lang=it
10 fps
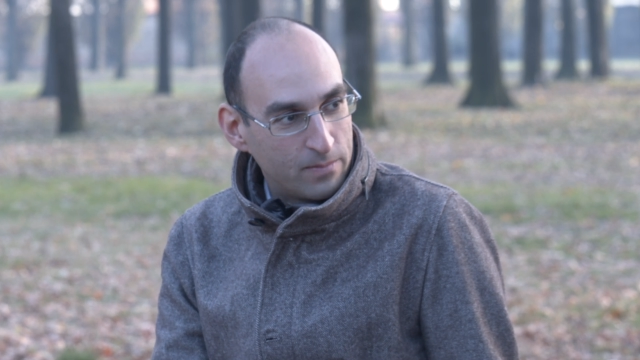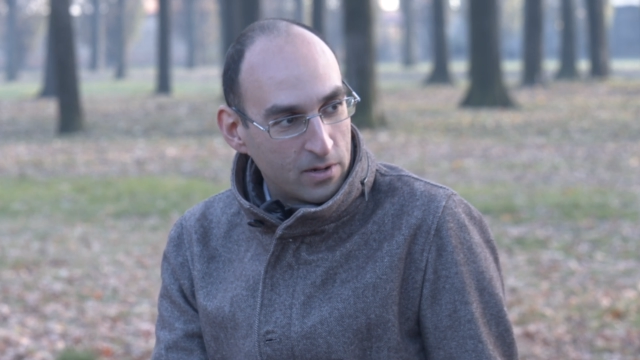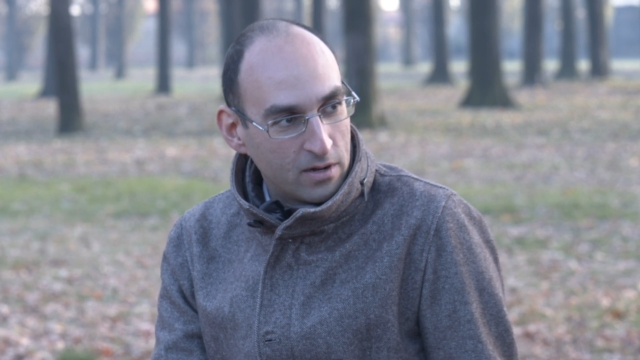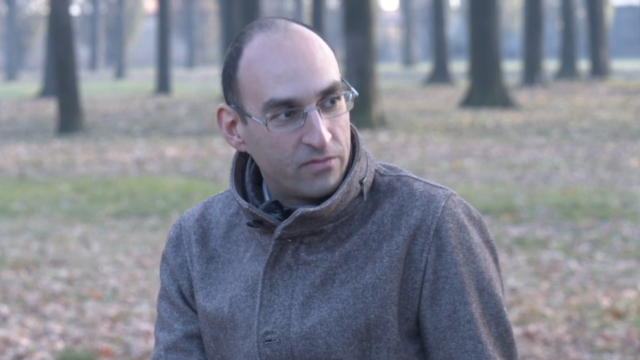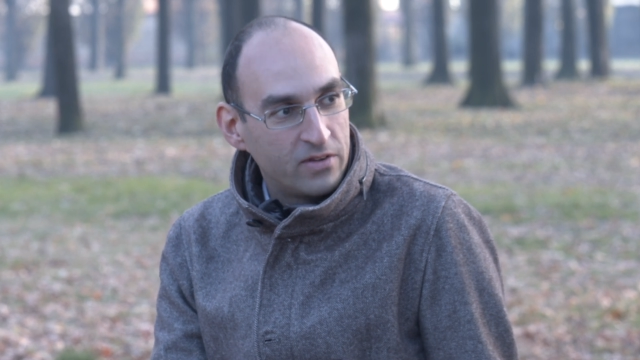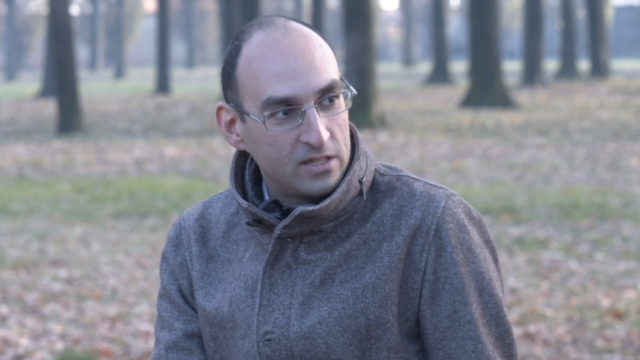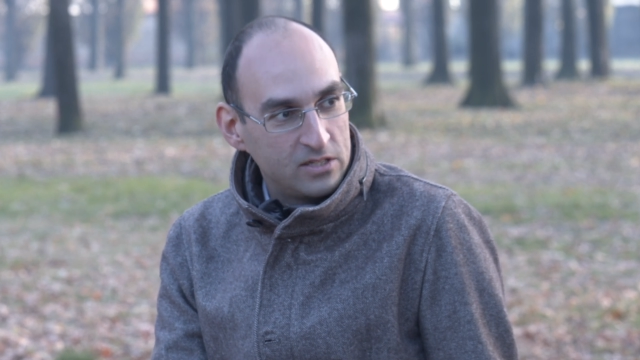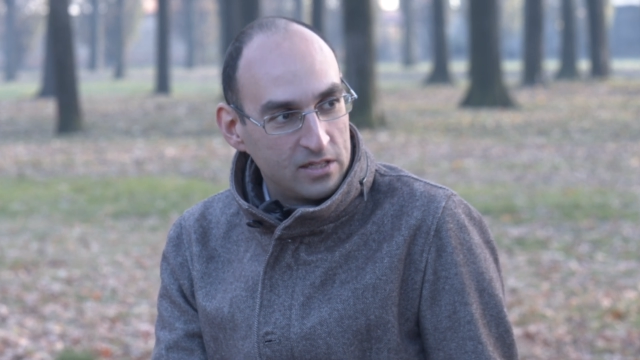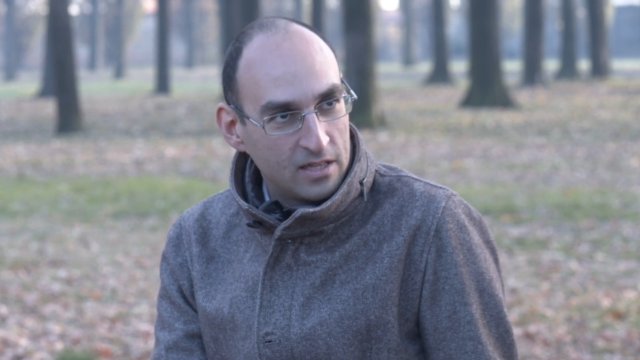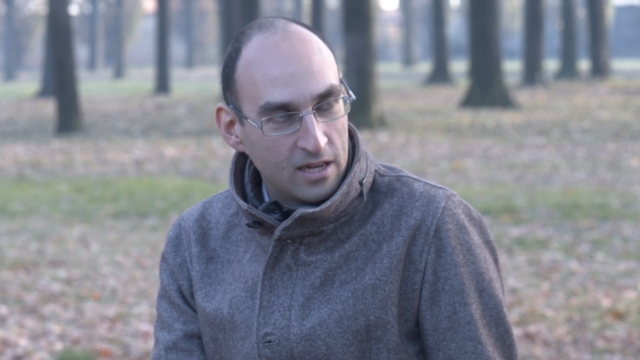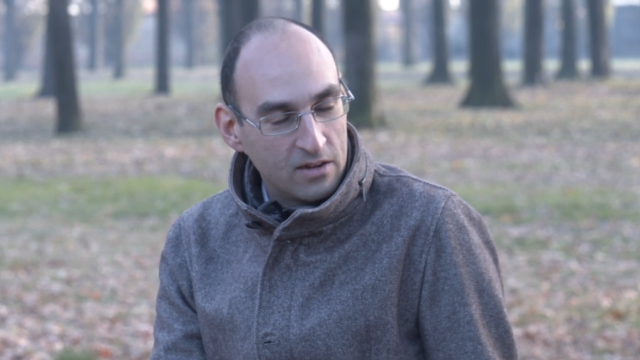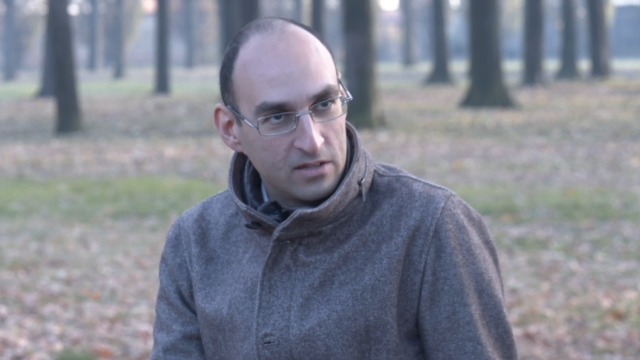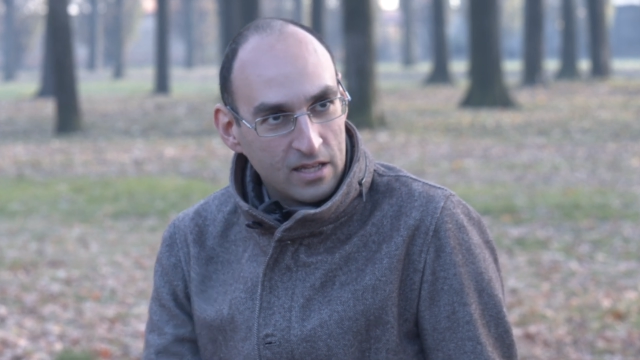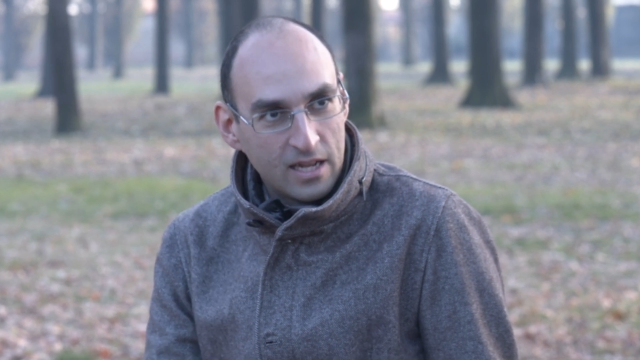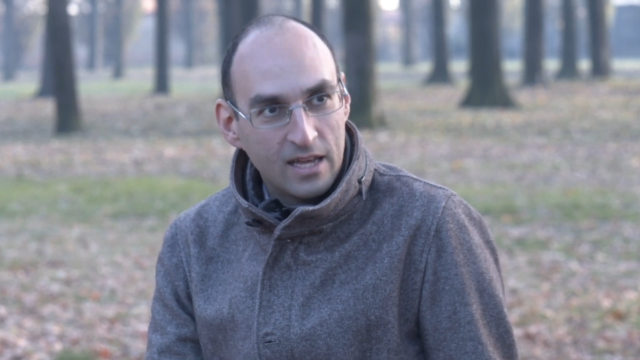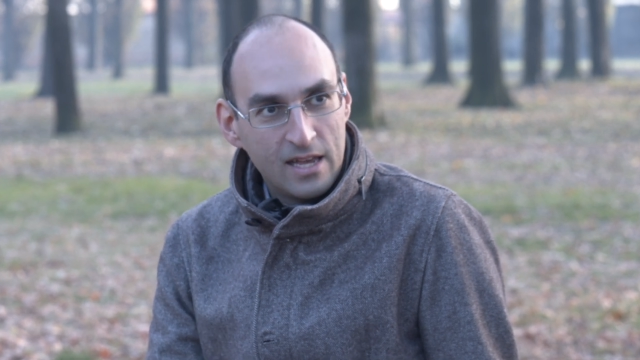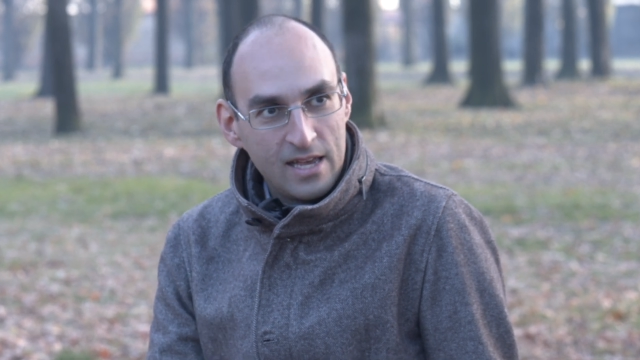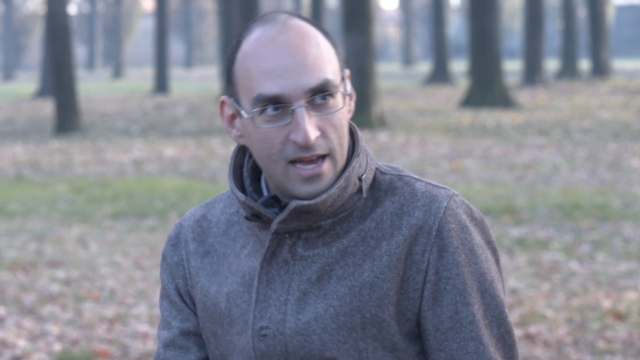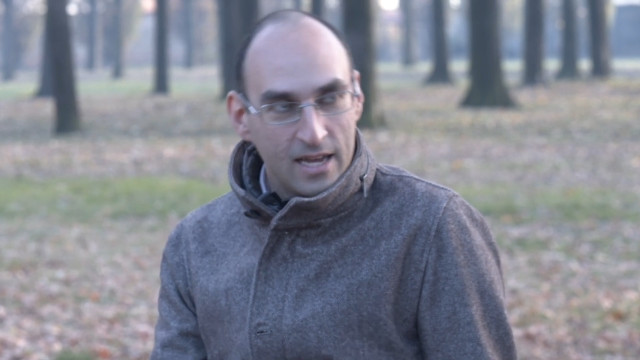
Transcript: la parola felicità, no? e, dire, e,